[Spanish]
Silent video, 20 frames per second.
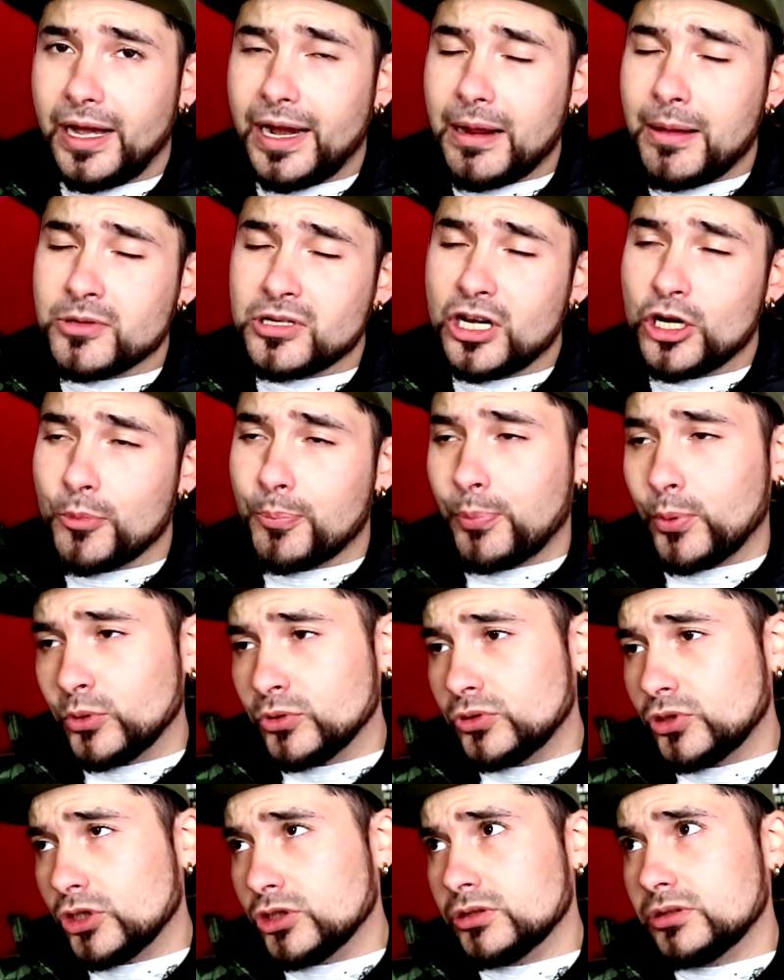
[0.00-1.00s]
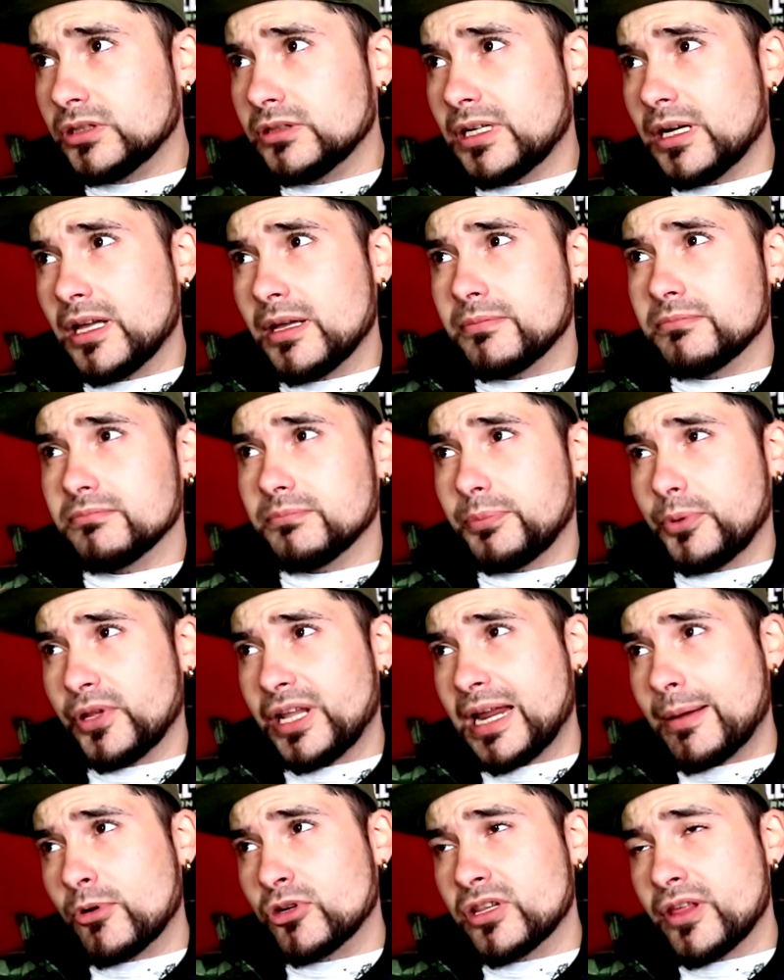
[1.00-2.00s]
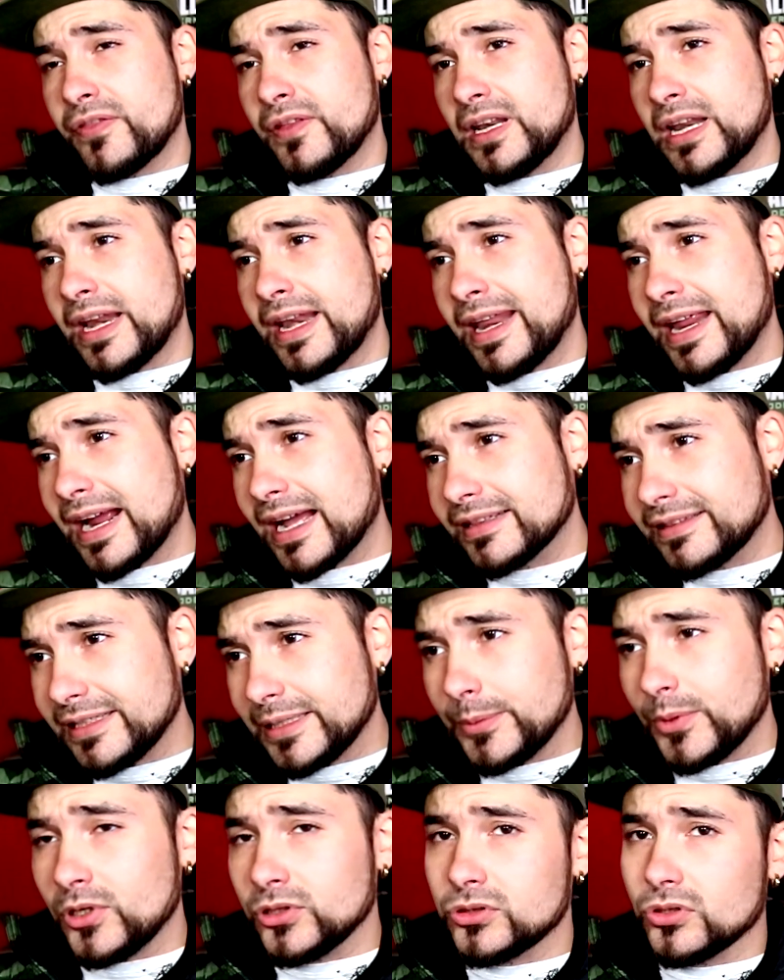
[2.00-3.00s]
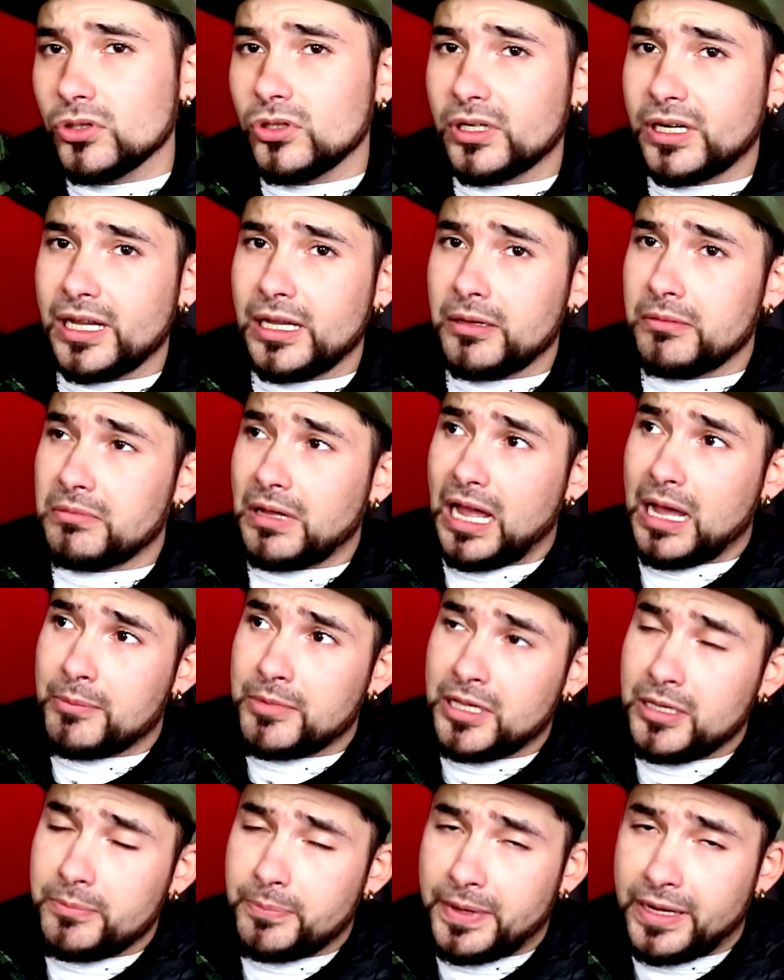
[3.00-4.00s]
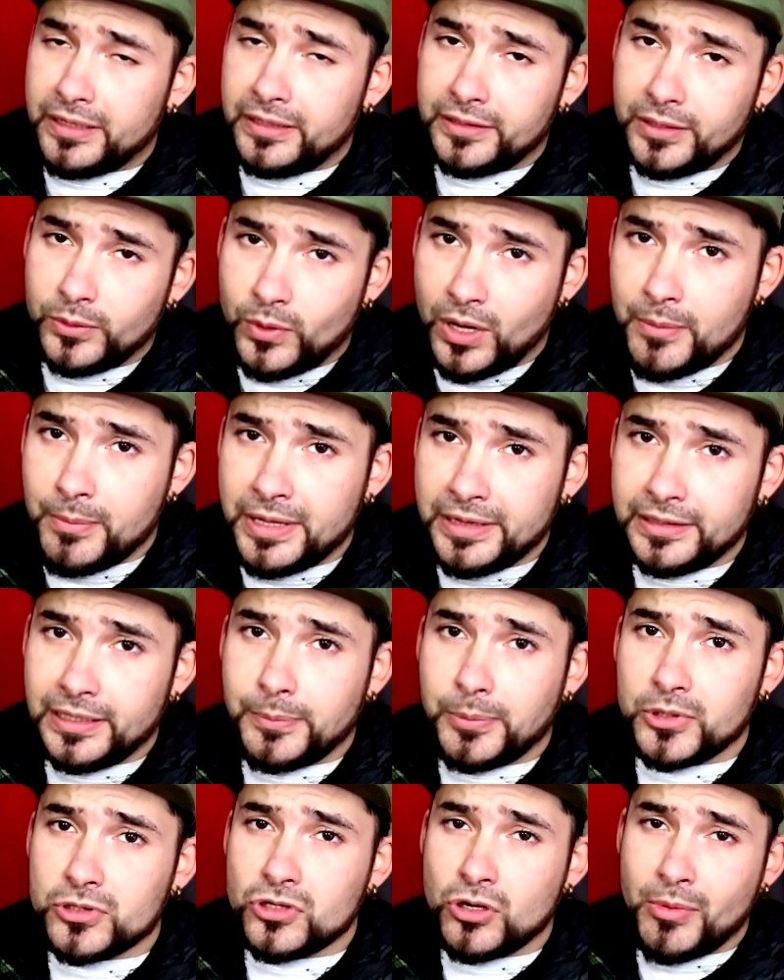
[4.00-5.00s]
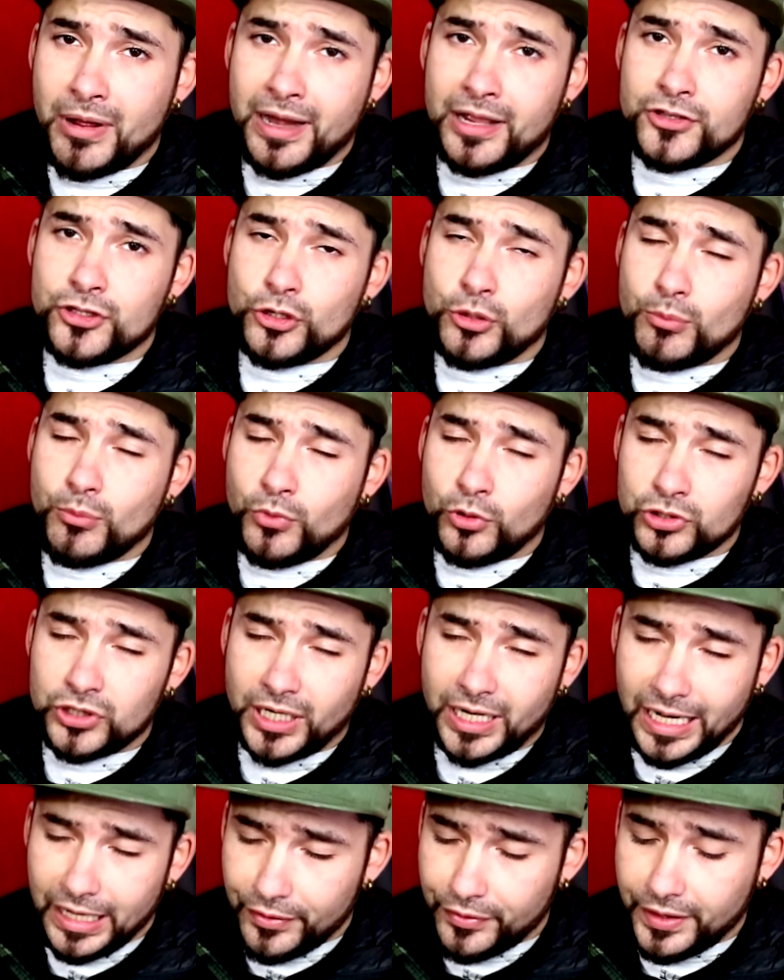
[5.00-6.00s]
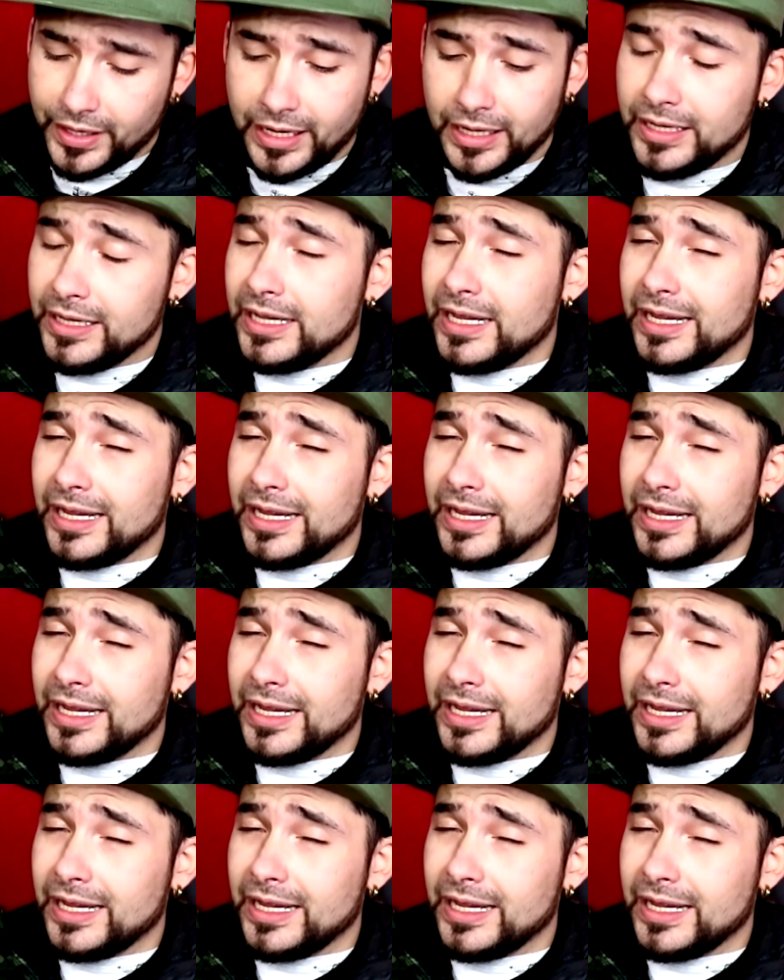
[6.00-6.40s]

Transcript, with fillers: Ahora vamos a los puntos que podríamos decirle negativos o que a mí particularmente pues no me han hecho mucha gracia.